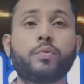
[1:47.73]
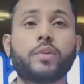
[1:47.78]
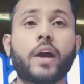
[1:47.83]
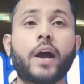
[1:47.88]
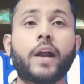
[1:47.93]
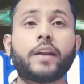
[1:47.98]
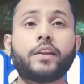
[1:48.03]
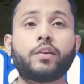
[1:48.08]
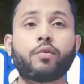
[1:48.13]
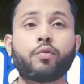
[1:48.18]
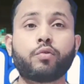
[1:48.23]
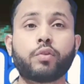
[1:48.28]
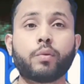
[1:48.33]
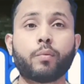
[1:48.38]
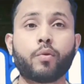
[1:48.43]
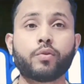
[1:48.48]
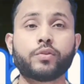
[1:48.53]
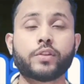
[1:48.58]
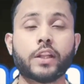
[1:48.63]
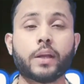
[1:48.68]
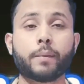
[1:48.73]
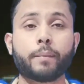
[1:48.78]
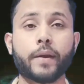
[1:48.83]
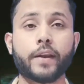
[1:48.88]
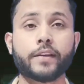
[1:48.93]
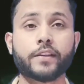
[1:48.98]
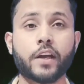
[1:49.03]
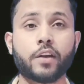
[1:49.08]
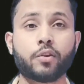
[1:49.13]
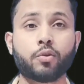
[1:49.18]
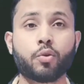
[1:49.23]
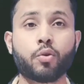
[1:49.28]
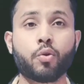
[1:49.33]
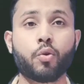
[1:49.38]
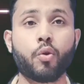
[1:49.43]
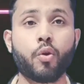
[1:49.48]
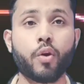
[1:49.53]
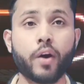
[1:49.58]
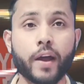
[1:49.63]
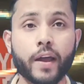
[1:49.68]
रूप से आर्थिक रूप से बहुत ज्यादा परेशान दोनों
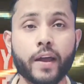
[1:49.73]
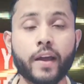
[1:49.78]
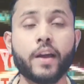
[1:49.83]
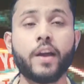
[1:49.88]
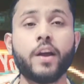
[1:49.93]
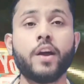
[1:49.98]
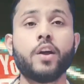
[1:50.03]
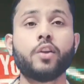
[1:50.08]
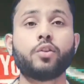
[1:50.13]
हो गए